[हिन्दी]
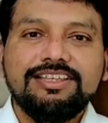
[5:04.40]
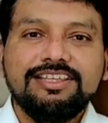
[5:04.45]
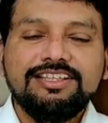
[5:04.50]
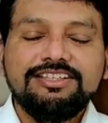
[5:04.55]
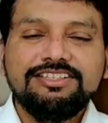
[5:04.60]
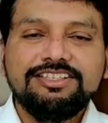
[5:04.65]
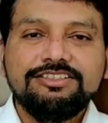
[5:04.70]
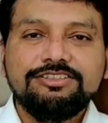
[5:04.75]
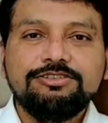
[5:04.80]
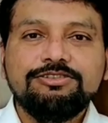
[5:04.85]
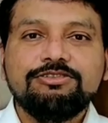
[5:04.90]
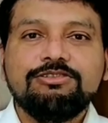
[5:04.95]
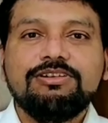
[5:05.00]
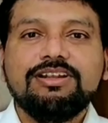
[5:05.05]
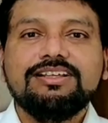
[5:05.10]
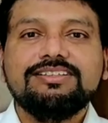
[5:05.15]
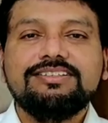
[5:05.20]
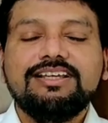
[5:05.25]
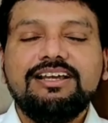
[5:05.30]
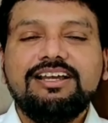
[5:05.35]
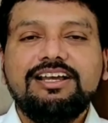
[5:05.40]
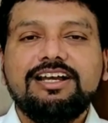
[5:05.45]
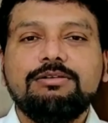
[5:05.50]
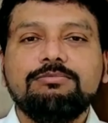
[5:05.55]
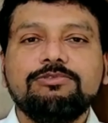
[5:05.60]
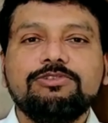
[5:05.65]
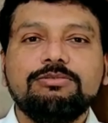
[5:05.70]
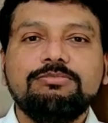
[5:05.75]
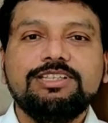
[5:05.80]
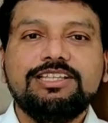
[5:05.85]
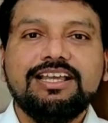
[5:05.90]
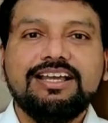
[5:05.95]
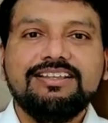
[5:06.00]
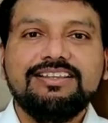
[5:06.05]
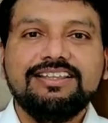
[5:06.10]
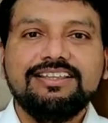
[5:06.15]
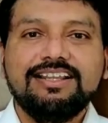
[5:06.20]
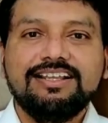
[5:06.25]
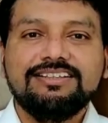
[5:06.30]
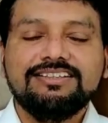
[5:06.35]
ये चीज़ थोड़ा सा हमको भी
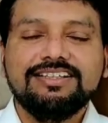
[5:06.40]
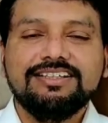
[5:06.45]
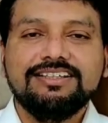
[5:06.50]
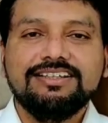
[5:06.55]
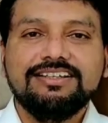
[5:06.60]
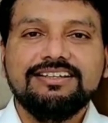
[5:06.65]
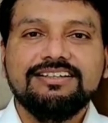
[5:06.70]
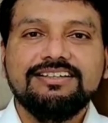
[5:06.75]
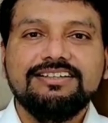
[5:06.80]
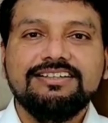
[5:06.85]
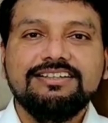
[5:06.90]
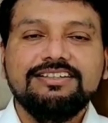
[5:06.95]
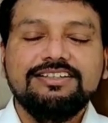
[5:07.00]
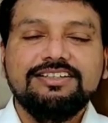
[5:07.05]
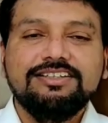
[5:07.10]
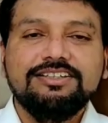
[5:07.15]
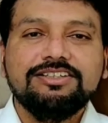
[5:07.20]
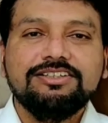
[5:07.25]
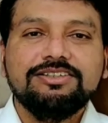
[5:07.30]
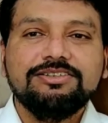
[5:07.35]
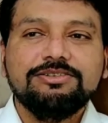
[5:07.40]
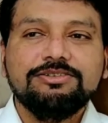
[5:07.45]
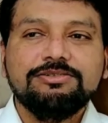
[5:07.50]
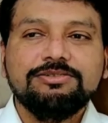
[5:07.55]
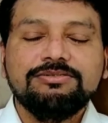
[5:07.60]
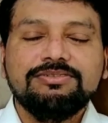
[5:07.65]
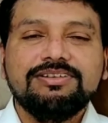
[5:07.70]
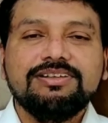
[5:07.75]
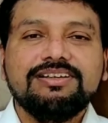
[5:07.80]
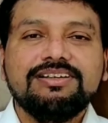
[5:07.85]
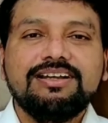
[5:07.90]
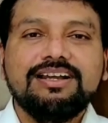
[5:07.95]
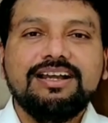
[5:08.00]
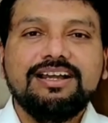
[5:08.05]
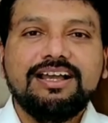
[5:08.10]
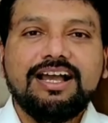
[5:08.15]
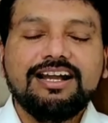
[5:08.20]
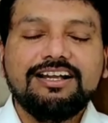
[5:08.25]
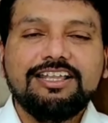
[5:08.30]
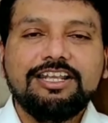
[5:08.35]
ध्यान देना चाहिए तो
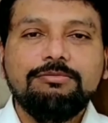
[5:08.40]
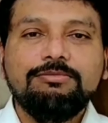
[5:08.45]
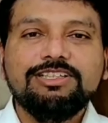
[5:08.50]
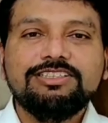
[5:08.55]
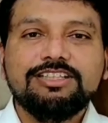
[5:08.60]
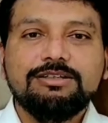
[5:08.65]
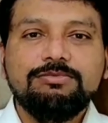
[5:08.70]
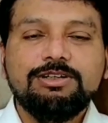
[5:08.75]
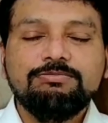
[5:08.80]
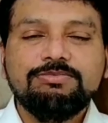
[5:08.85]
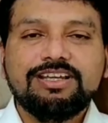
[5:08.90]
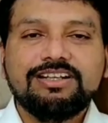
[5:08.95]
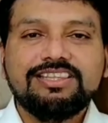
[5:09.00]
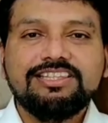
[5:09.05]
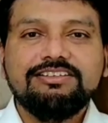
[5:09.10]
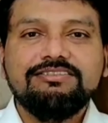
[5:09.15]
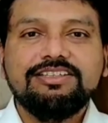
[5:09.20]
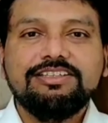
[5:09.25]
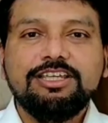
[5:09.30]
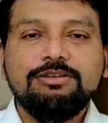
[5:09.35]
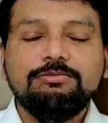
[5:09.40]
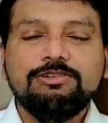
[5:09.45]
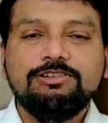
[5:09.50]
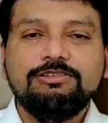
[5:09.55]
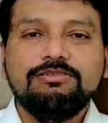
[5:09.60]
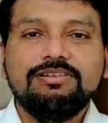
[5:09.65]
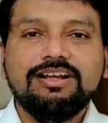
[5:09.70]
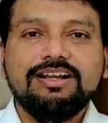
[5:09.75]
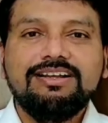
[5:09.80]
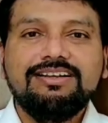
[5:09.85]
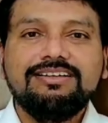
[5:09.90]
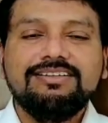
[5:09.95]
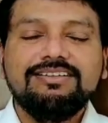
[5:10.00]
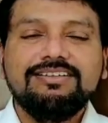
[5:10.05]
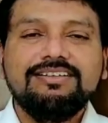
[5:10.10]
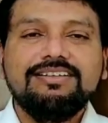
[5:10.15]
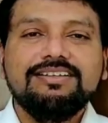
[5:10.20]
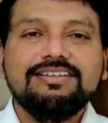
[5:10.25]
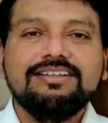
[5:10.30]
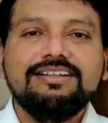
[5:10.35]
आखिर में समअप करते हुए यही बोलूँगा
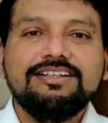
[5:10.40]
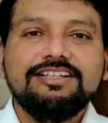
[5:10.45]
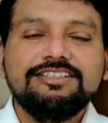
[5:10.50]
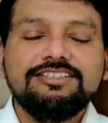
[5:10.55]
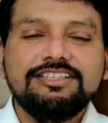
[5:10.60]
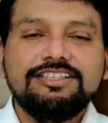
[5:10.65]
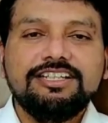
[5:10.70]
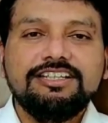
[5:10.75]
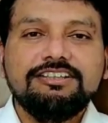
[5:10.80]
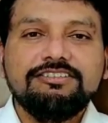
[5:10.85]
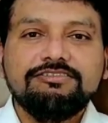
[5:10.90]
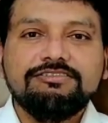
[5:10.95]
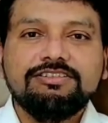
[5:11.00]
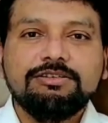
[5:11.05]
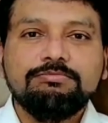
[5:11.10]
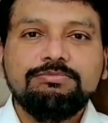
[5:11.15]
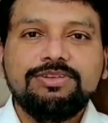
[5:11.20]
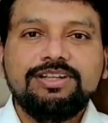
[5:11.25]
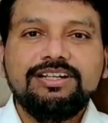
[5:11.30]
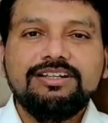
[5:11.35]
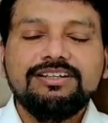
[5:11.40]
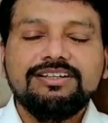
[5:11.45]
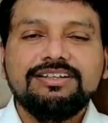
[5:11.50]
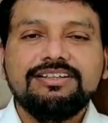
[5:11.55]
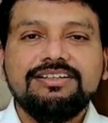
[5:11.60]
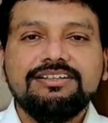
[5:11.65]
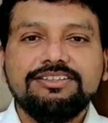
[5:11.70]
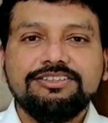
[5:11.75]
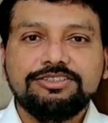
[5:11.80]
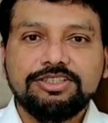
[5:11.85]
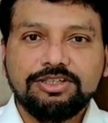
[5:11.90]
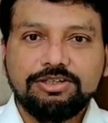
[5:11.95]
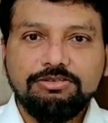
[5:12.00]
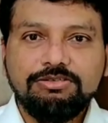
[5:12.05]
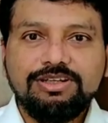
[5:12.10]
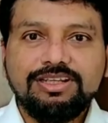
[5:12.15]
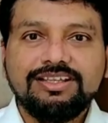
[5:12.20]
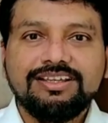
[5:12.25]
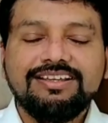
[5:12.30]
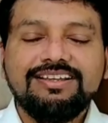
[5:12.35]
कि डिजिटल इक्विपमेंट
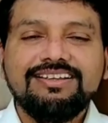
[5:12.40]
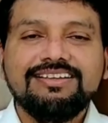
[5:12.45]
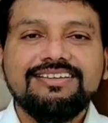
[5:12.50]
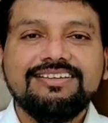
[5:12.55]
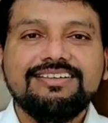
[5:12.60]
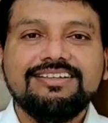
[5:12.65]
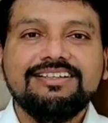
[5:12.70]
ज़रूरी है